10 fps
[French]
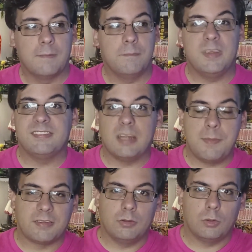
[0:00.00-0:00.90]
Mais si la
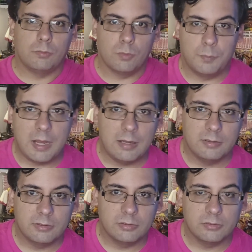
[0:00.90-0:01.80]
personne n'en veut pas,
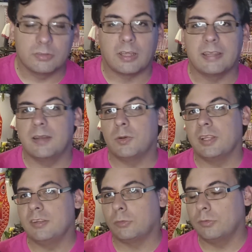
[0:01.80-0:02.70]
ce sera également
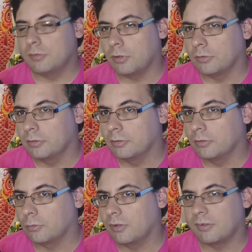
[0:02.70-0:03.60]
gagné sur le stand.
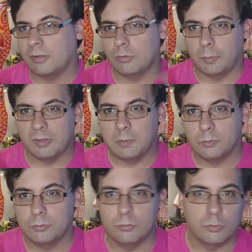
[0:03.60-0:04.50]
Donc ça sera une surprise par
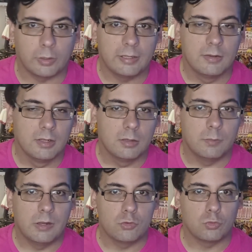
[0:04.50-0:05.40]
contre, vous saurez
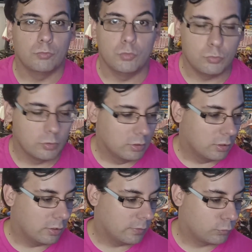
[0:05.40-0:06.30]
bah, le jour venu.
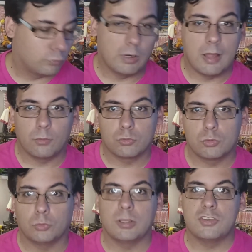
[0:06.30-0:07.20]
Euh, donc voilà, donc
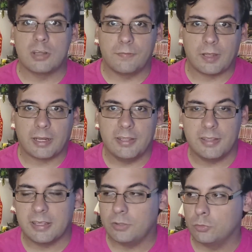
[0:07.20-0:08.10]
je comptais déjà faire
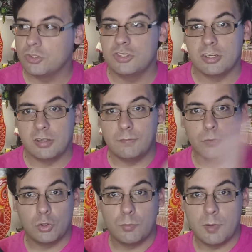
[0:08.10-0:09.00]
gagner des cadeaux, j'ai déjà acheté une
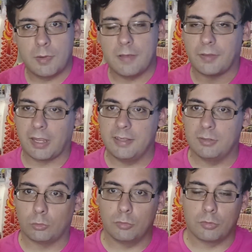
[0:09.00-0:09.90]
Funko Pop à faire
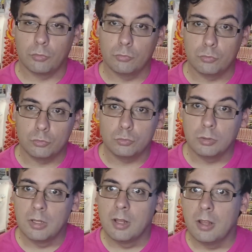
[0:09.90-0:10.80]
gagner sur le stand du coup.
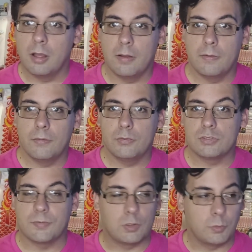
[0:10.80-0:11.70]
Euh, j'avais